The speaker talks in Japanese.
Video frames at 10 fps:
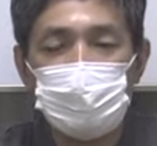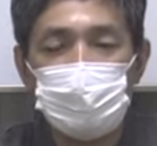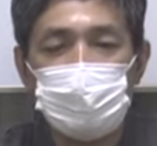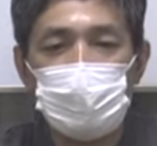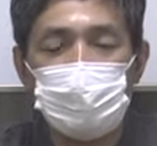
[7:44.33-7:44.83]
宇
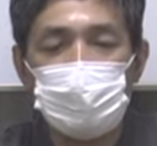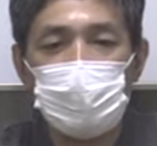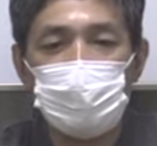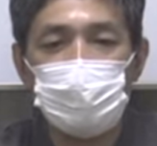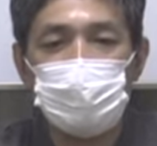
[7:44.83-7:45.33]
宙全
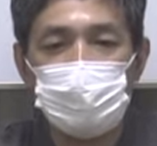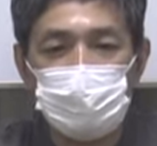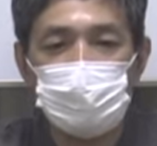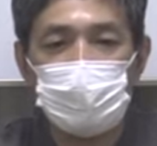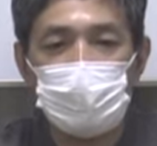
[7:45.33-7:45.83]
体を
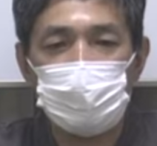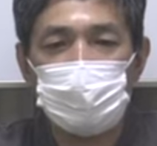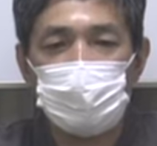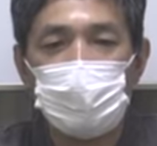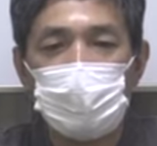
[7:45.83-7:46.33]
包んで
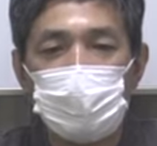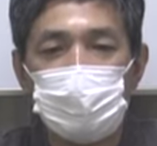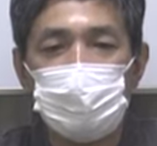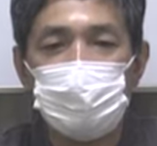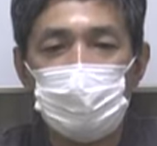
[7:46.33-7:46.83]
その中
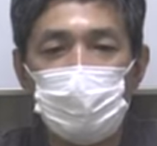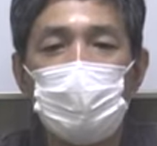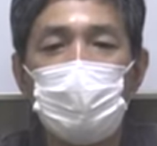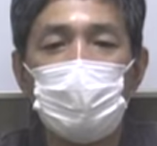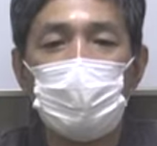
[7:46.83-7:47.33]
の人
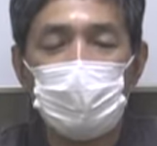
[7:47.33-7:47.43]
を